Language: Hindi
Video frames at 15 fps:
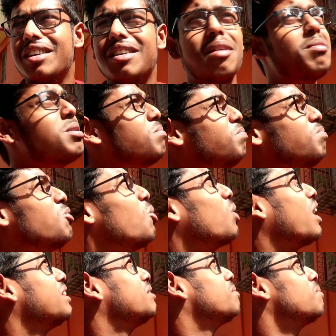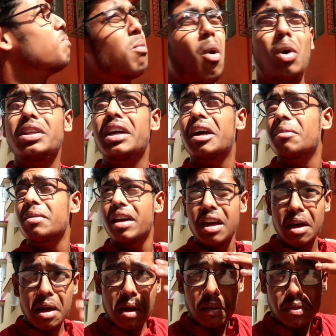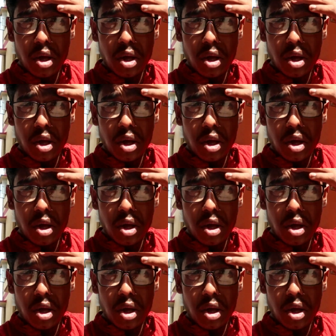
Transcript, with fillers: एंड अभी कोलकाता में बहुत ही गर्मी है